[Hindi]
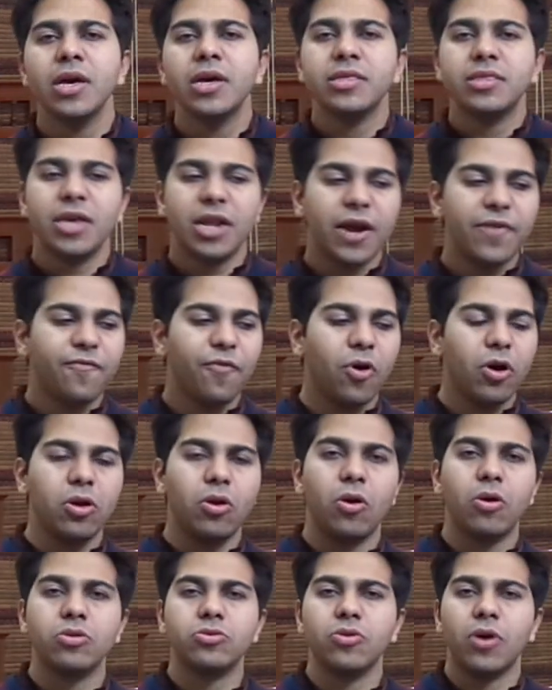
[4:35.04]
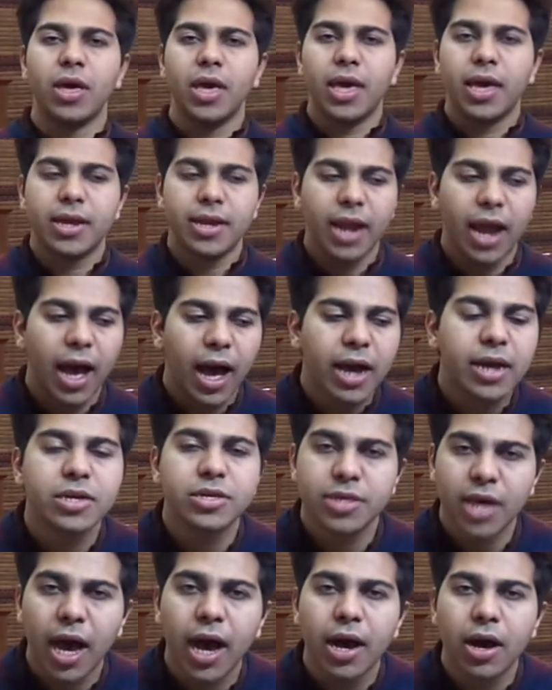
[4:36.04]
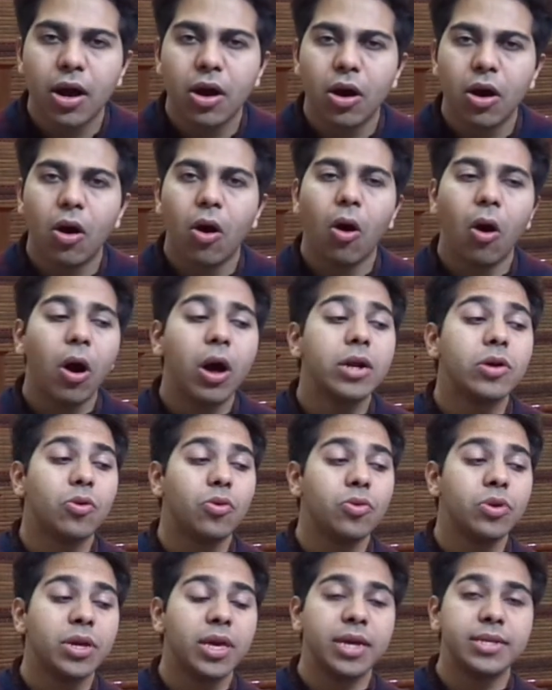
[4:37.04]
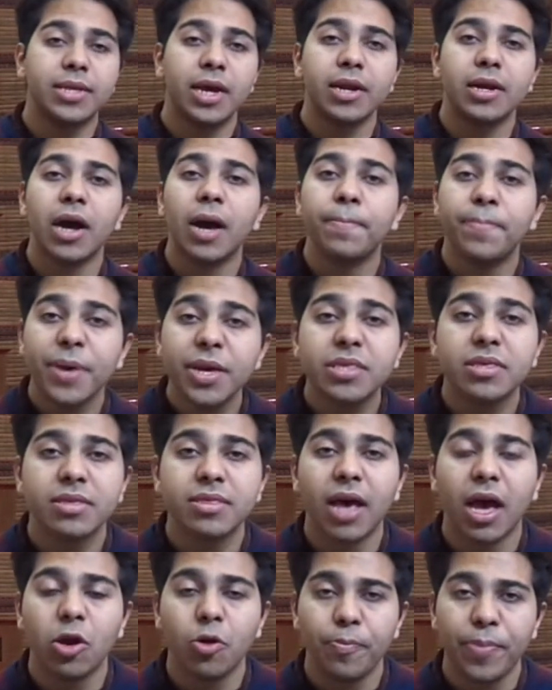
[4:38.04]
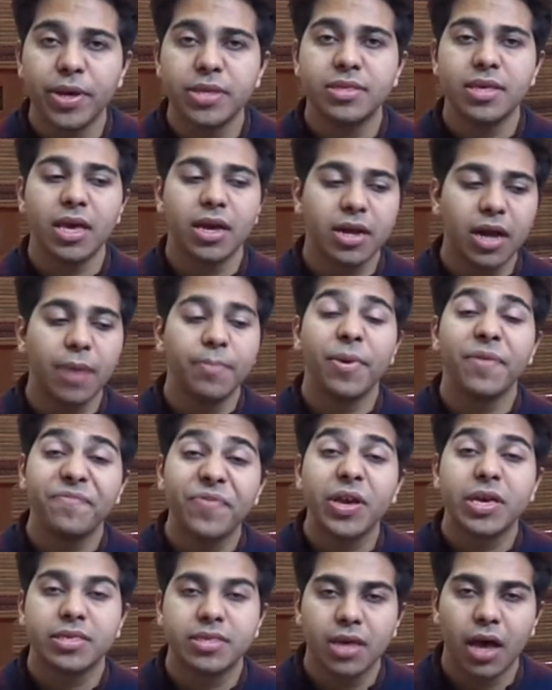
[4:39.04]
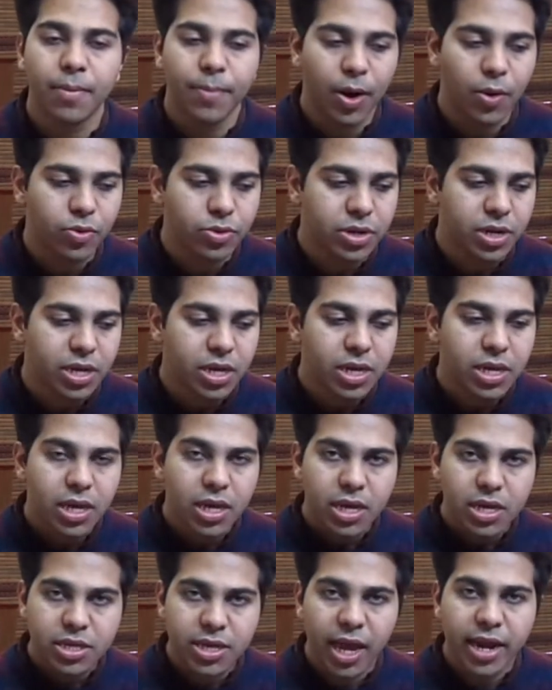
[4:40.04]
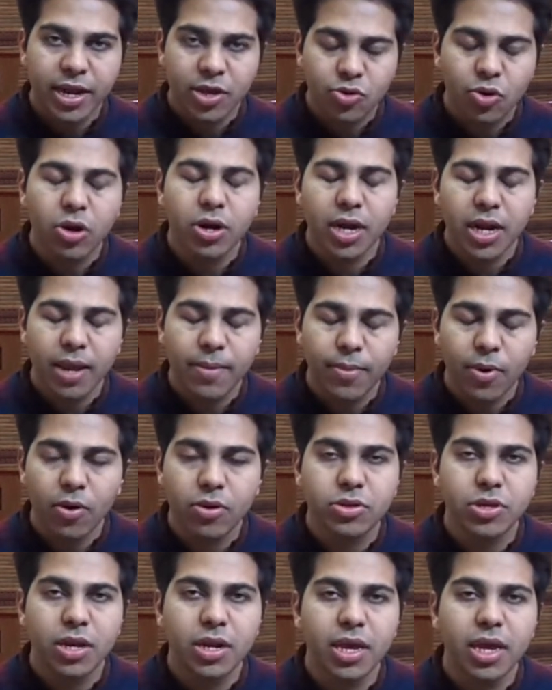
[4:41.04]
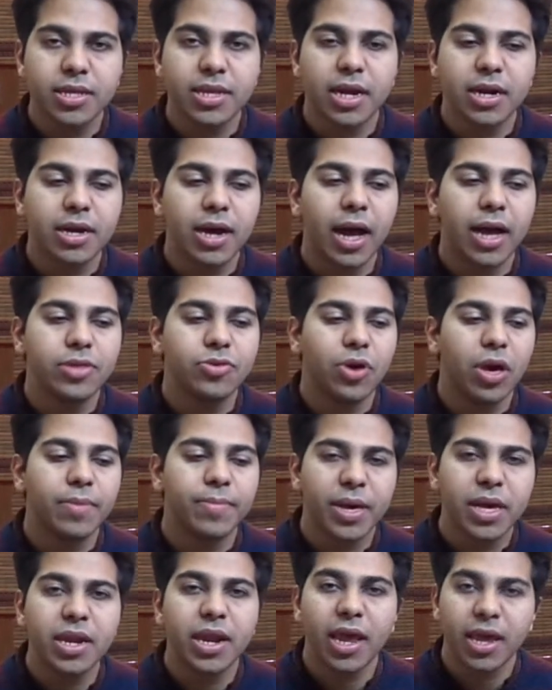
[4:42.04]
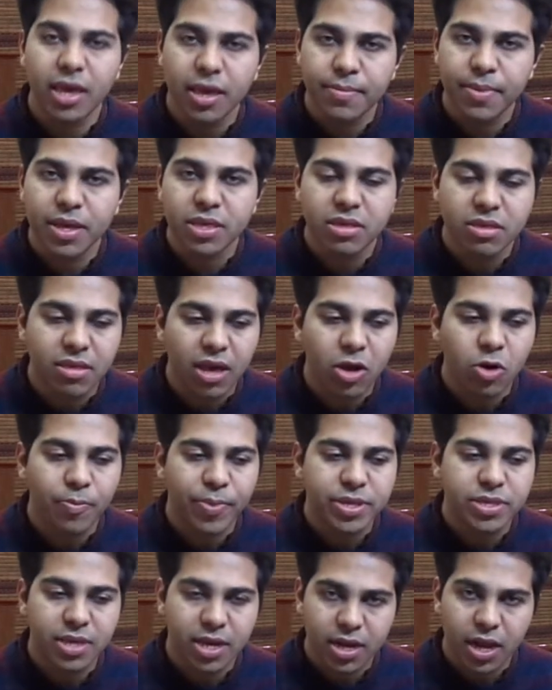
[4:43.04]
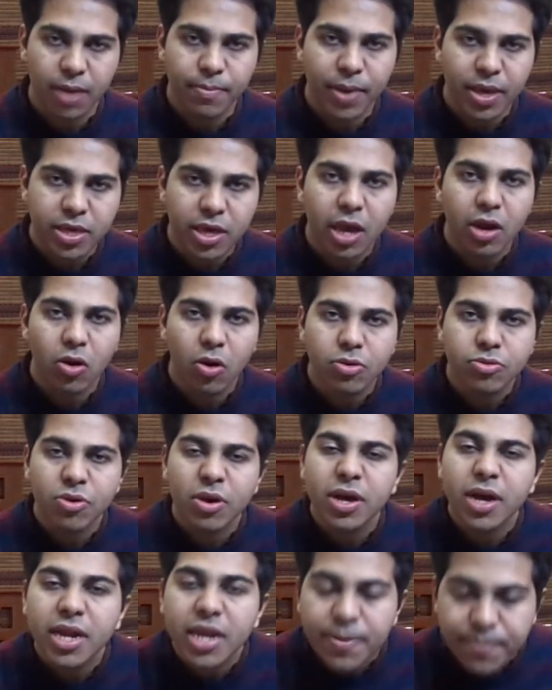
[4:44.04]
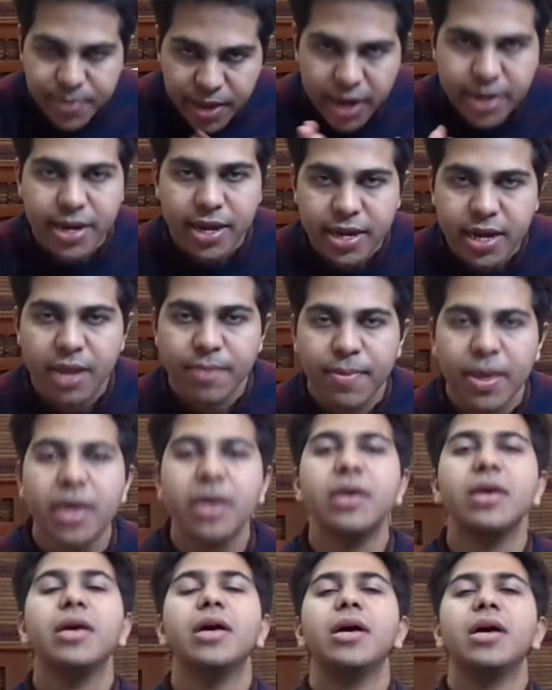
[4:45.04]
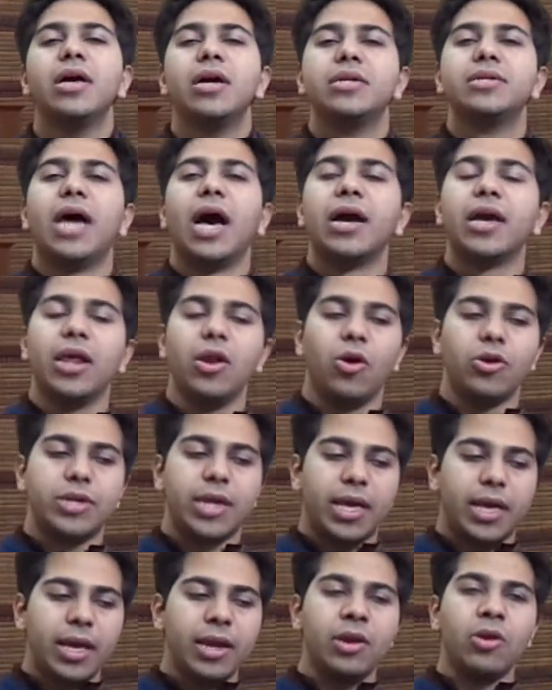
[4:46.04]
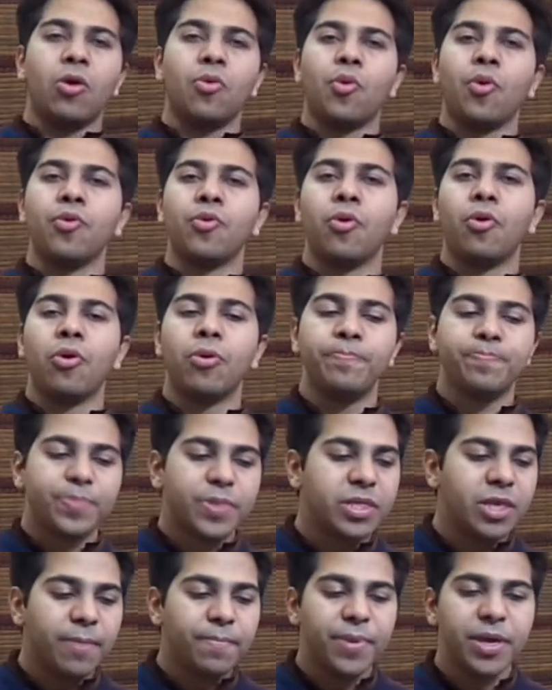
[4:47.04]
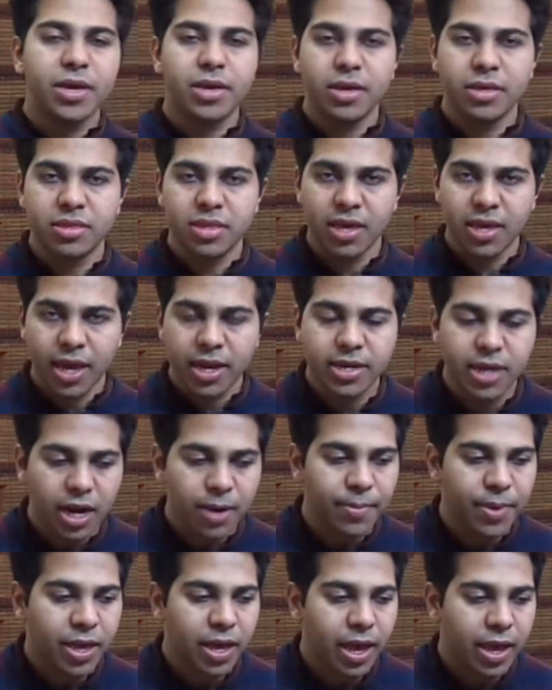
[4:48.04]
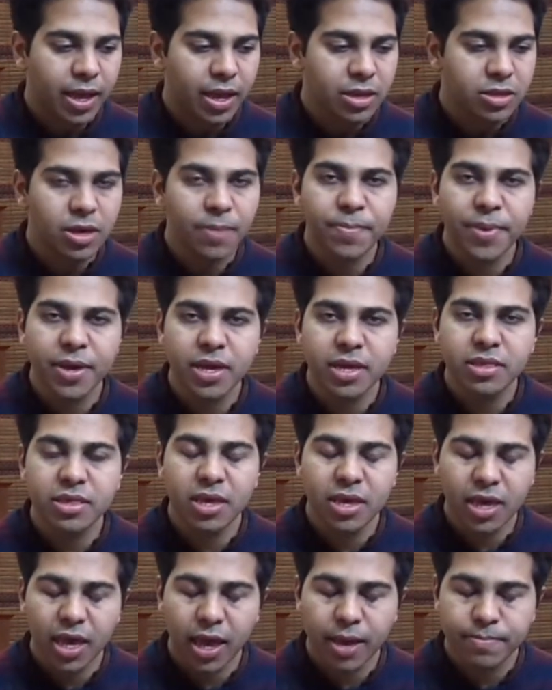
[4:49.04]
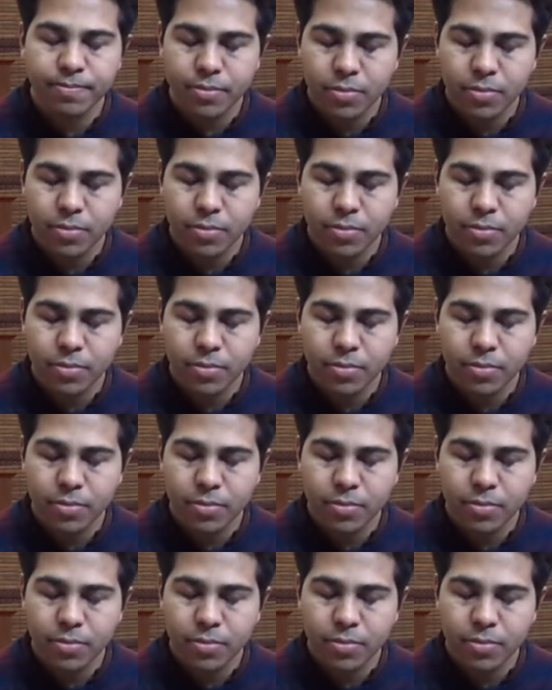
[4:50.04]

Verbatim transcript: सिर्फ वो लोग जो एक लाख या और उनकी तनख्वाह बीस हज़ार रुपये से कम है फिक्स अमाउंट यानी जो गरीब लोग जिनकी तनख्वाह जो है महीने की बीस हज़ार रुपये से कम है ये लोग जो है गरीब कैटेगरी में दाखिल होते इन लोगों को जब भी किसी के दिल में आए जब भी किसी के